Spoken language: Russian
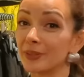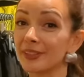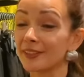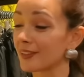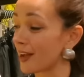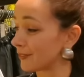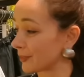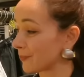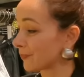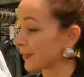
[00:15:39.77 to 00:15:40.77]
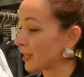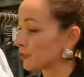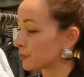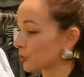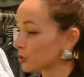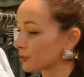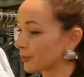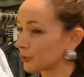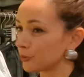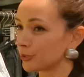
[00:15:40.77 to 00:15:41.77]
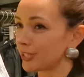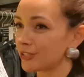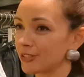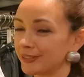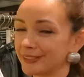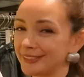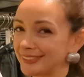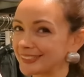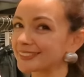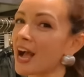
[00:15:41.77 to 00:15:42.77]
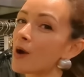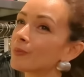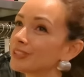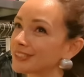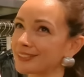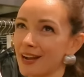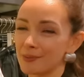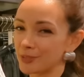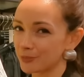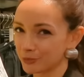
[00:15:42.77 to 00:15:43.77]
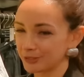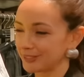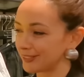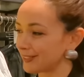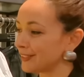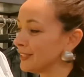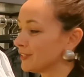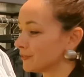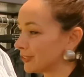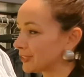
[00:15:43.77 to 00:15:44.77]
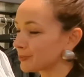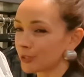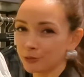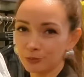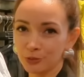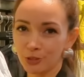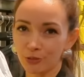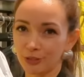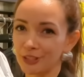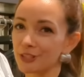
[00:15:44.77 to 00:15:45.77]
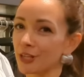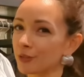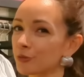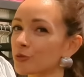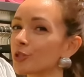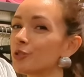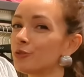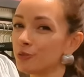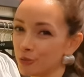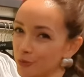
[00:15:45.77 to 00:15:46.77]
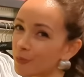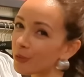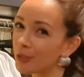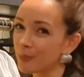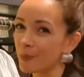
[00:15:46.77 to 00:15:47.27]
Балаклавы. В прошлом году их начали носить самые-самые модники. В этом, я думаю, что они станут уже чуть-чуть более